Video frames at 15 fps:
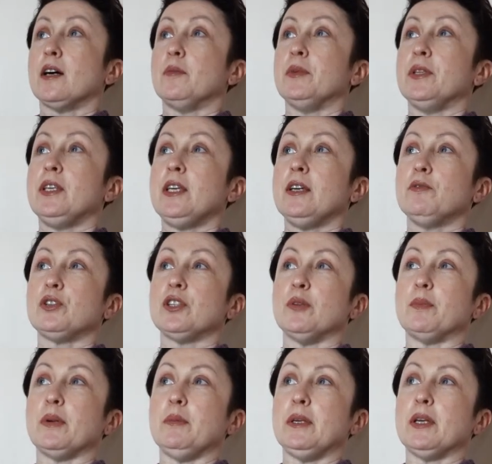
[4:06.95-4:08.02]
Мне вот,
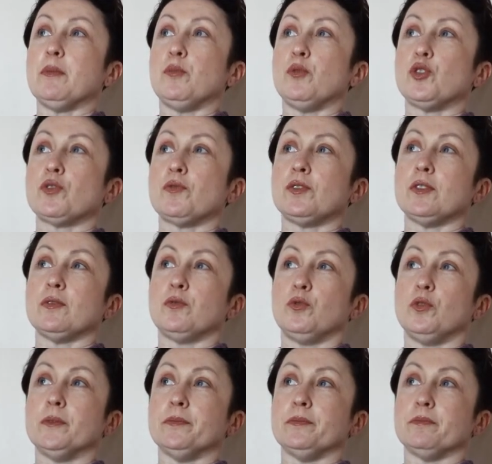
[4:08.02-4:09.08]
например, больше
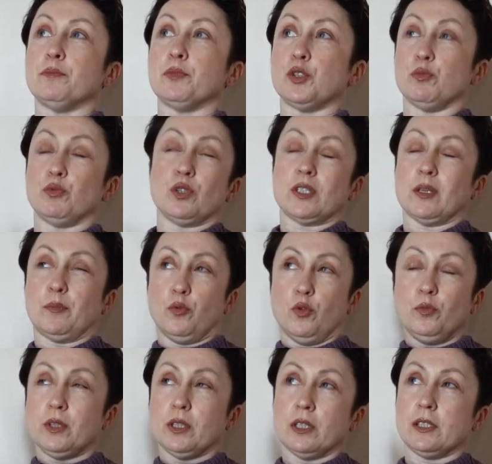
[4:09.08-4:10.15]
всего почему-то
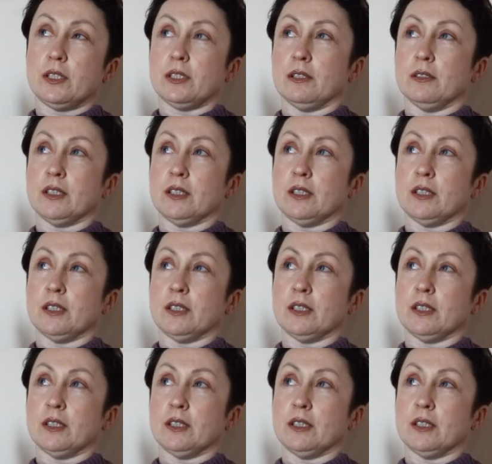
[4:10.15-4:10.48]
запомнилась,